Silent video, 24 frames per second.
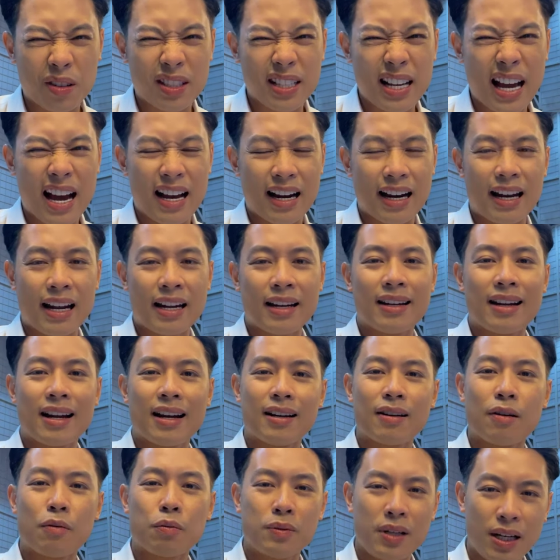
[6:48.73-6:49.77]
dạng là
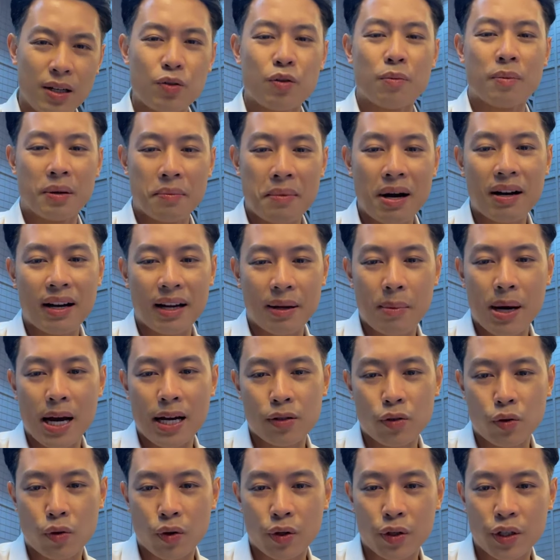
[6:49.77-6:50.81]
nắng nóng nhất của miền Bắc ngày
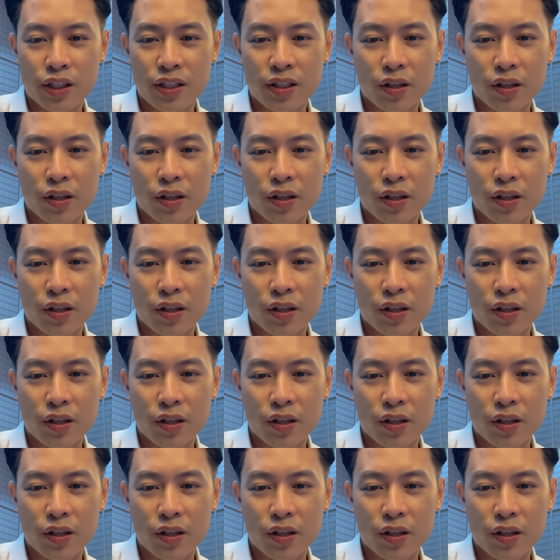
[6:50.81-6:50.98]
mai rồi.